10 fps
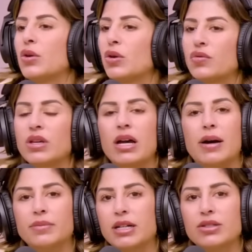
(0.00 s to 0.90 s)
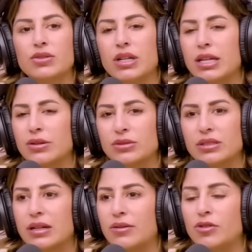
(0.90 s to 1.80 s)
Irgendwie haben Chris und ich
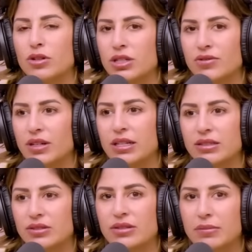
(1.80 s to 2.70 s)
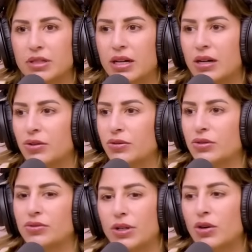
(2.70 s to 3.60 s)
uns da freundschaftlich zusammengerauft
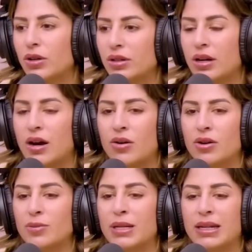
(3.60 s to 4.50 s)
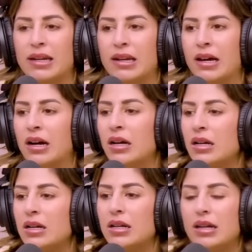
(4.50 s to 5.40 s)
und wir konnten auch miteinander
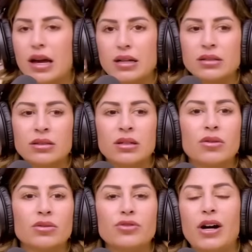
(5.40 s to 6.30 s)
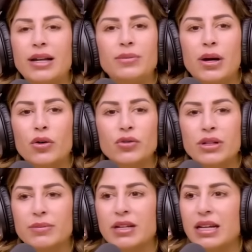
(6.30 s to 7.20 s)
Lachen und vor allem auch für
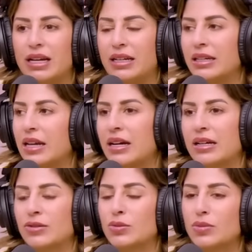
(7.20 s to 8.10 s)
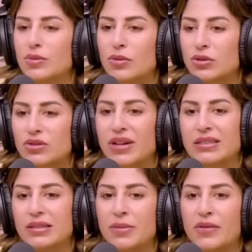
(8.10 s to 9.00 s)
den Kleinen, ja. Also uns war
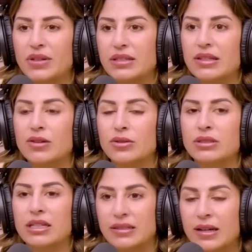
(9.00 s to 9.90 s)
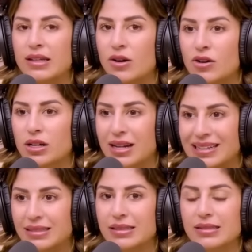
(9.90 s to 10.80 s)
es immer wichtig und da sage ich auch
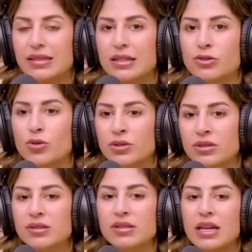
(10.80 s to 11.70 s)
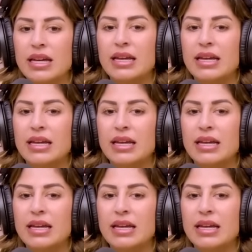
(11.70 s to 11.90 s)
ganz gezielt uns,